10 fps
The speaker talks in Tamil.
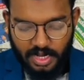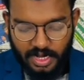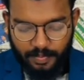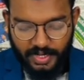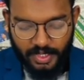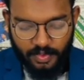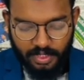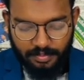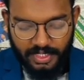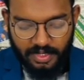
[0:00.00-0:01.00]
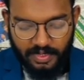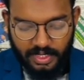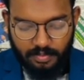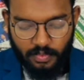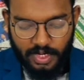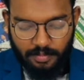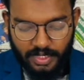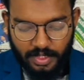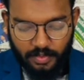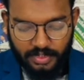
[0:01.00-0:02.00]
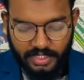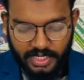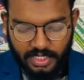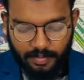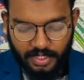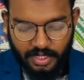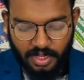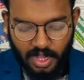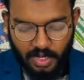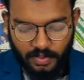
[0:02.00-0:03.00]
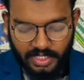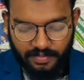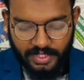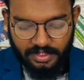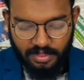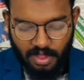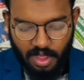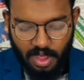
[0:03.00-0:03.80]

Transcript: கடற்படையினர் மீனவர்கள் முரண்பட்ட போது எடுக்கப்பட்ட காணொலியை வைத்து